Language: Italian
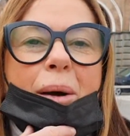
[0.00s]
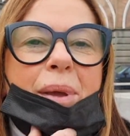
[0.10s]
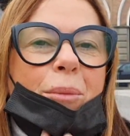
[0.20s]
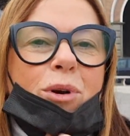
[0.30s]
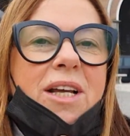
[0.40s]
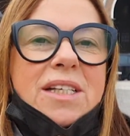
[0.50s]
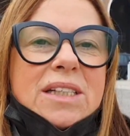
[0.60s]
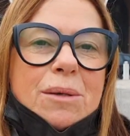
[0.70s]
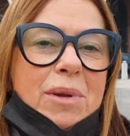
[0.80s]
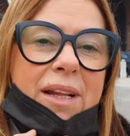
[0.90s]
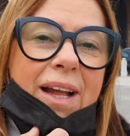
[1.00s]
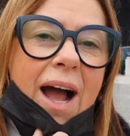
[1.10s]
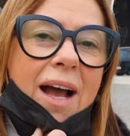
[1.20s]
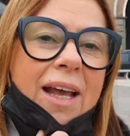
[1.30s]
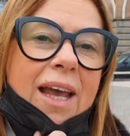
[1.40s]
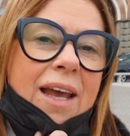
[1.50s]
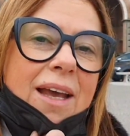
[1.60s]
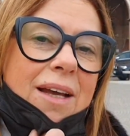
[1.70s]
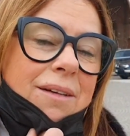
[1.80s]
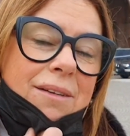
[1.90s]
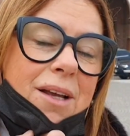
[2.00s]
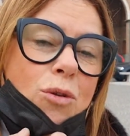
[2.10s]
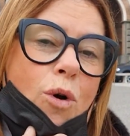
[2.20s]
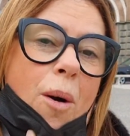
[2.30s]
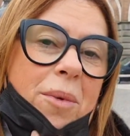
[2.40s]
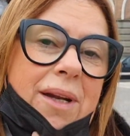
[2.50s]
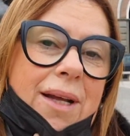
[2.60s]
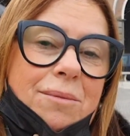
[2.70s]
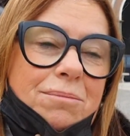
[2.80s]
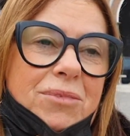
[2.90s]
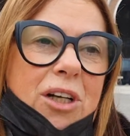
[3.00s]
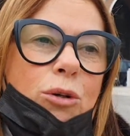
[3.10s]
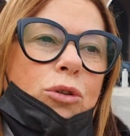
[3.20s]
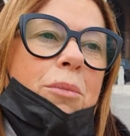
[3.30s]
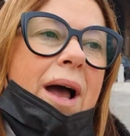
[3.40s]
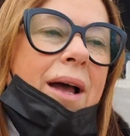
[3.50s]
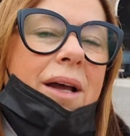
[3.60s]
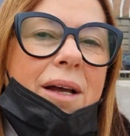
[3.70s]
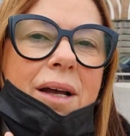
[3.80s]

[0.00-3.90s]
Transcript: abbiamo una sensibilità che, che gli uomini, secondo me,